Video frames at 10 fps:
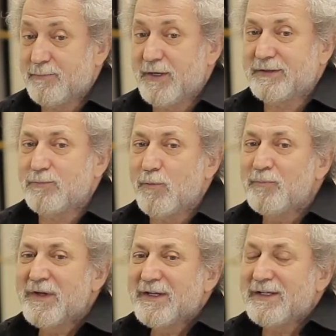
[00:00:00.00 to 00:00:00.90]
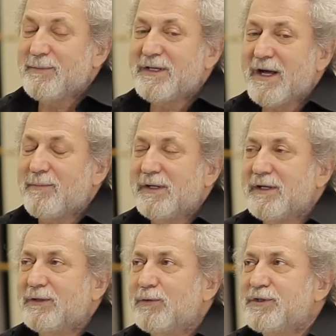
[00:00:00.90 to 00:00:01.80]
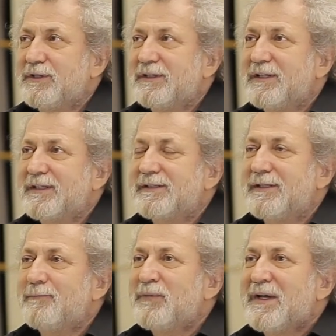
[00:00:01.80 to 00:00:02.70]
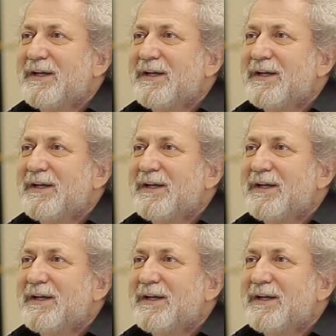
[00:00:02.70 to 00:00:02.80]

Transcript: Поэтому для меня было это очень интересно